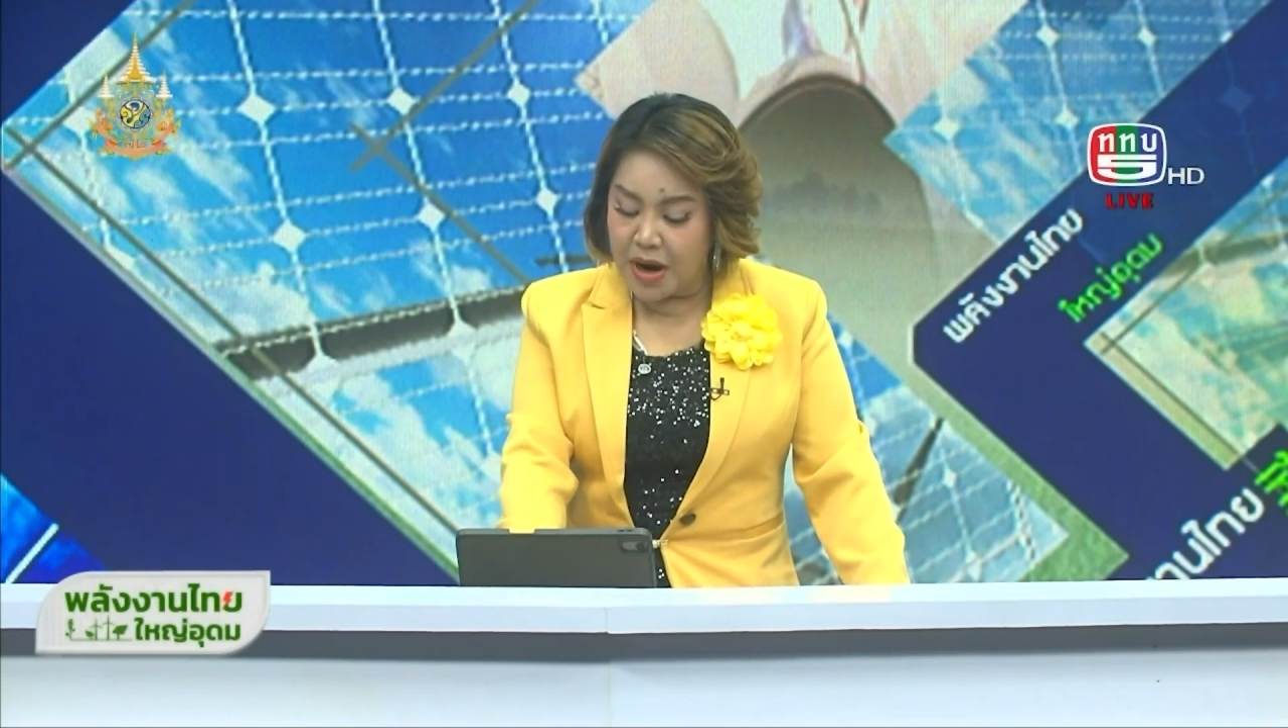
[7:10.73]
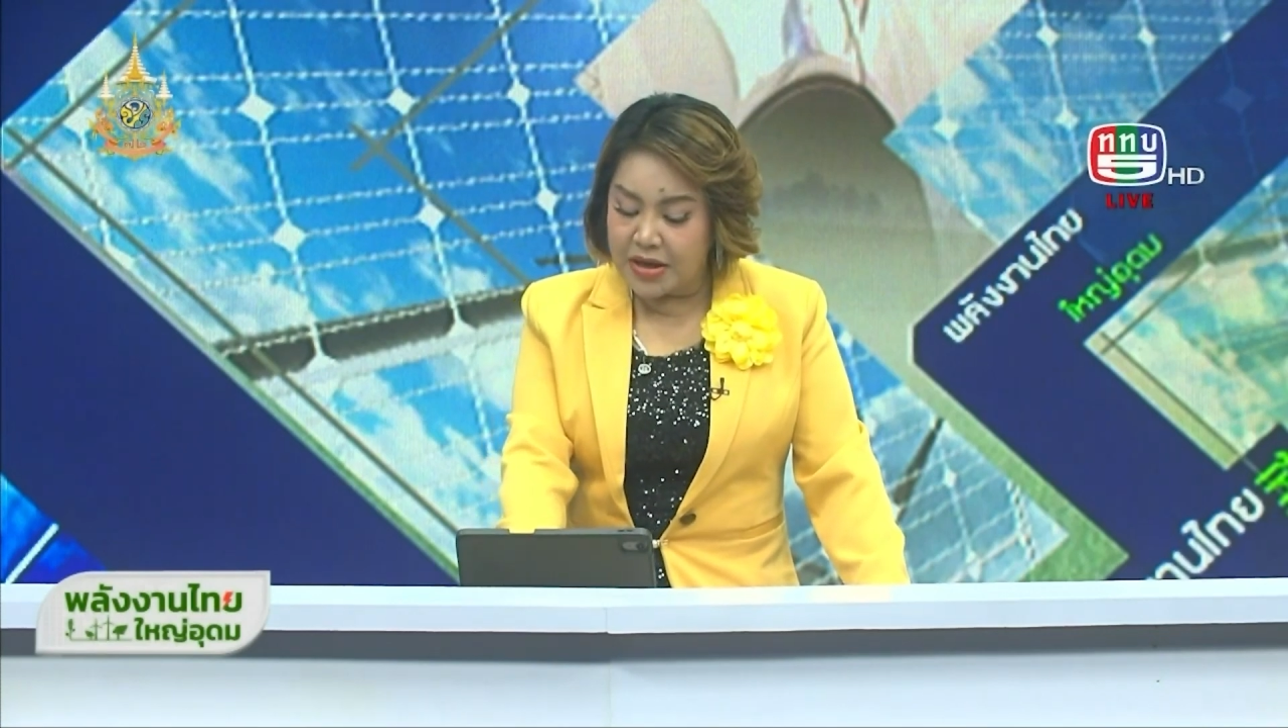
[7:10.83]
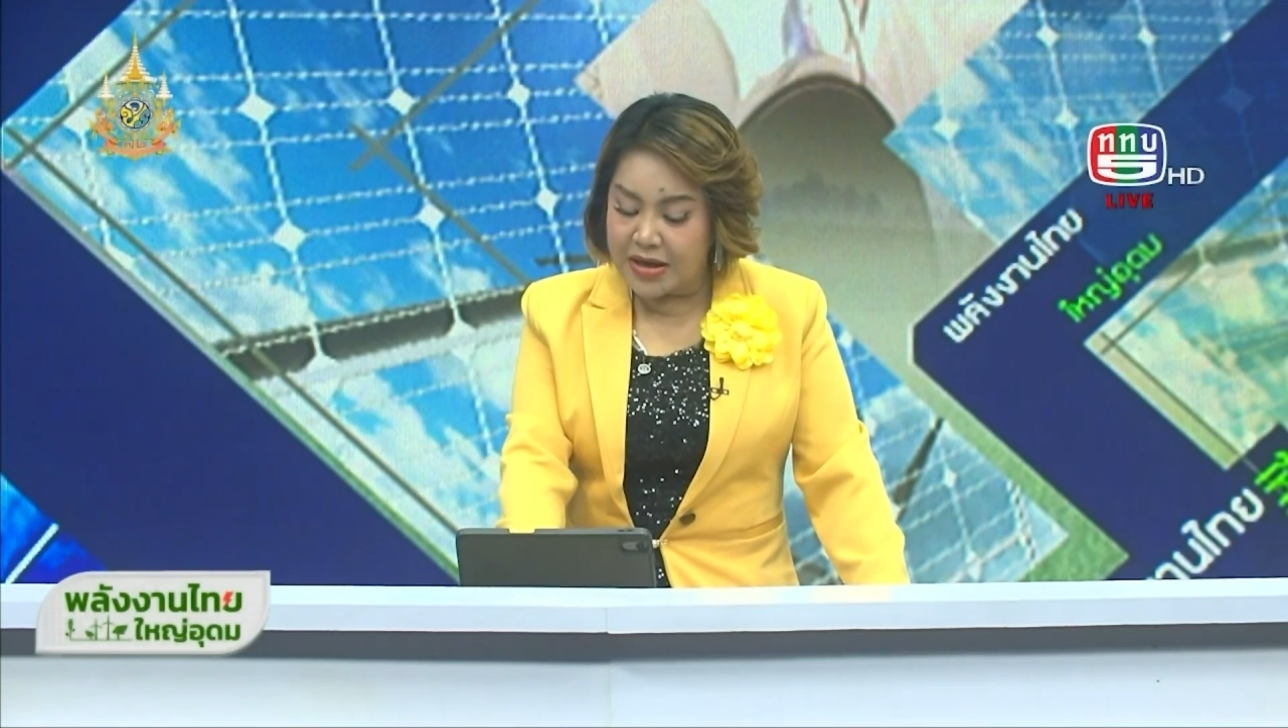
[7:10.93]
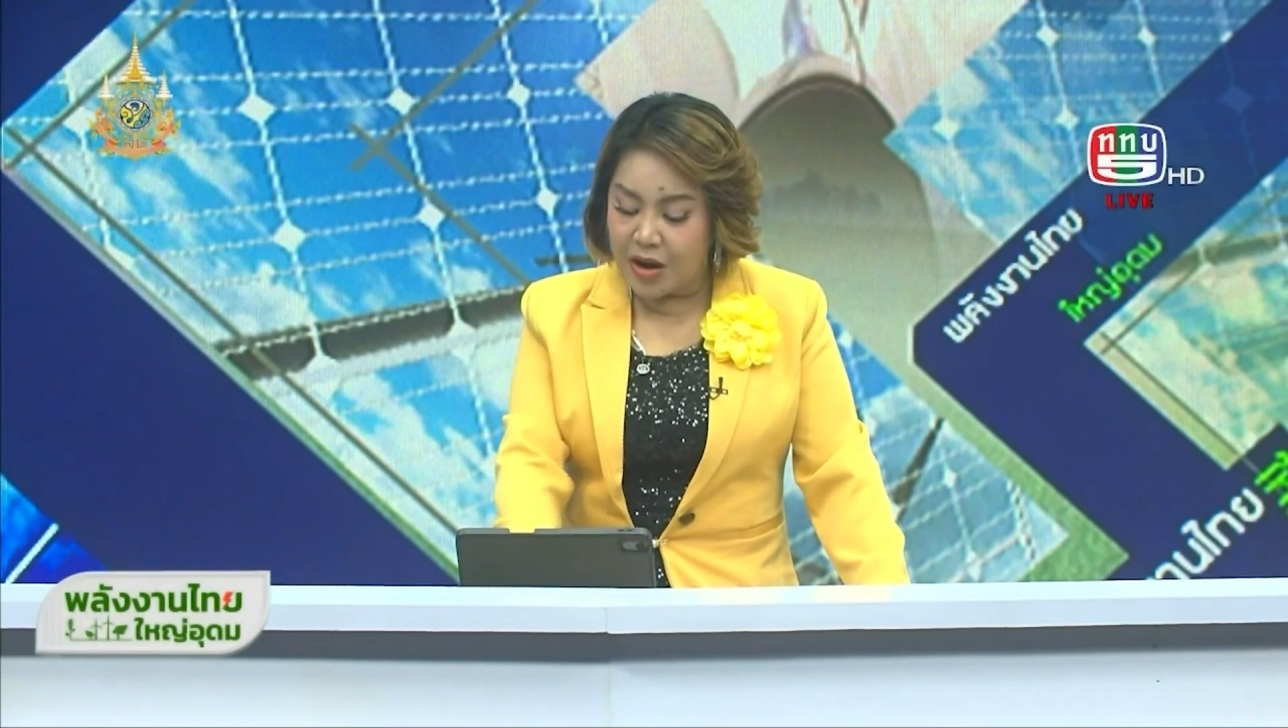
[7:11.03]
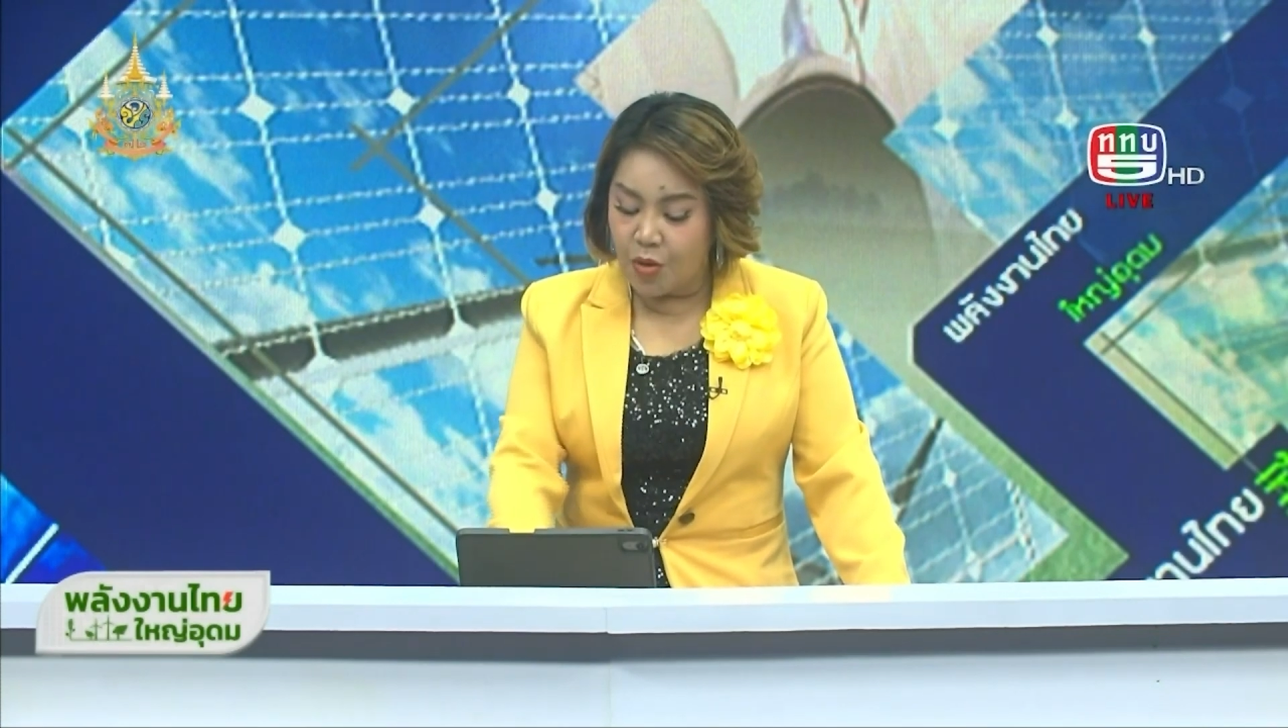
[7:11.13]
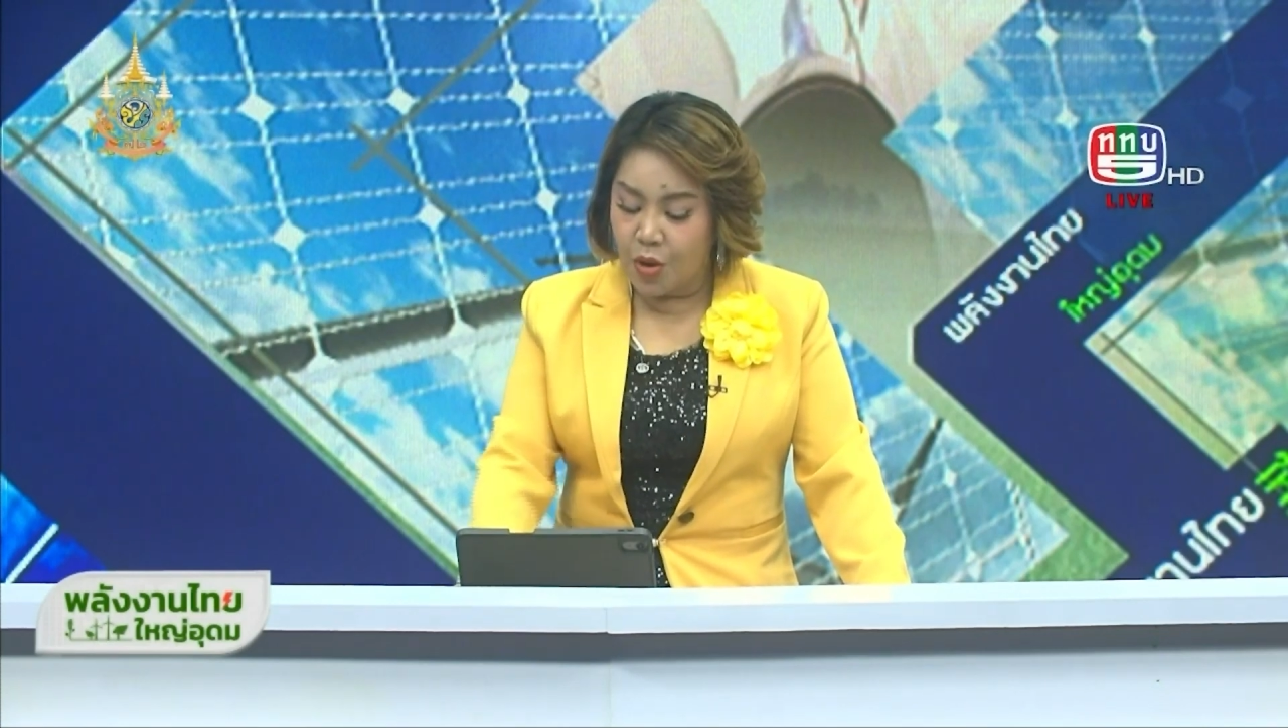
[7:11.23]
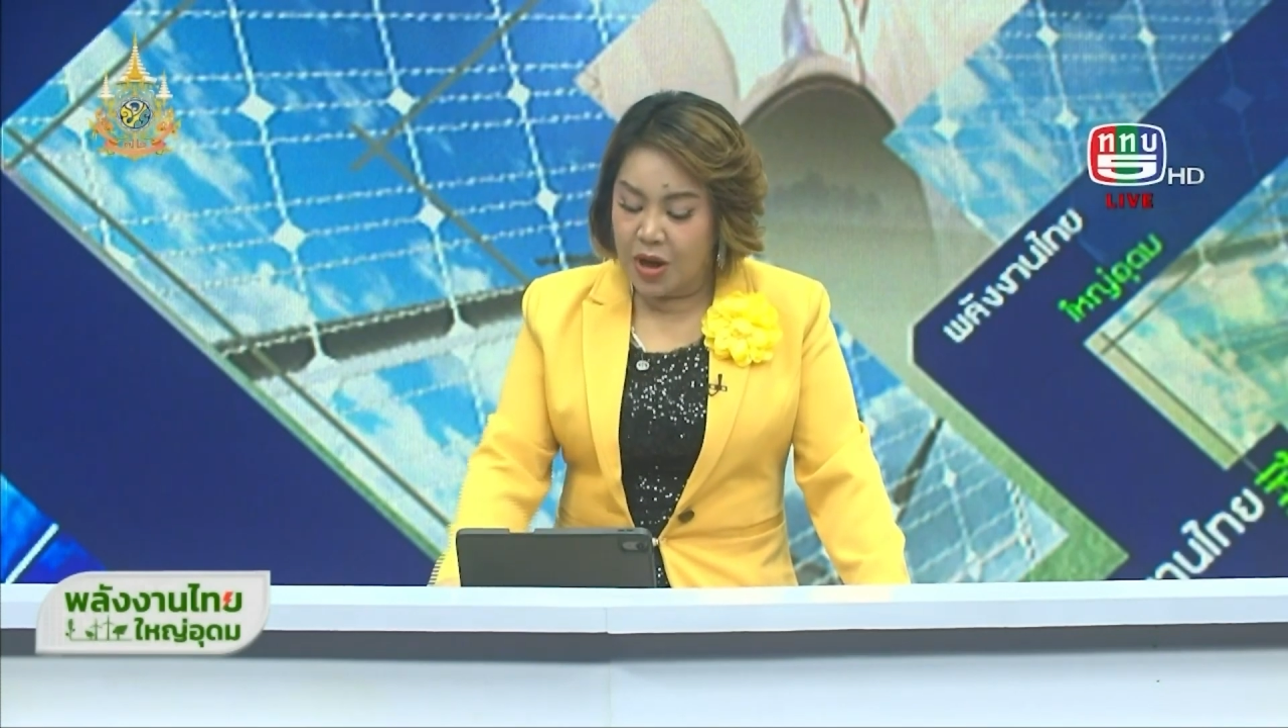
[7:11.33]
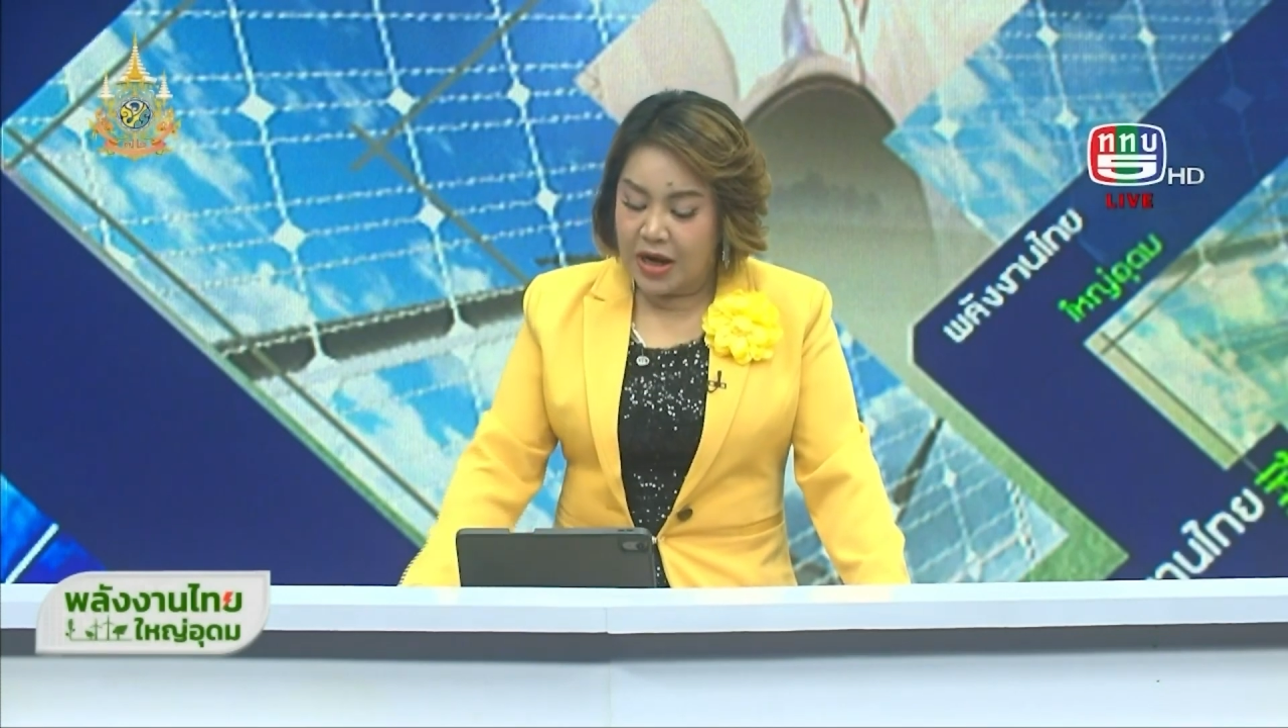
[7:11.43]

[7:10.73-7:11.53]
บบ้านเรา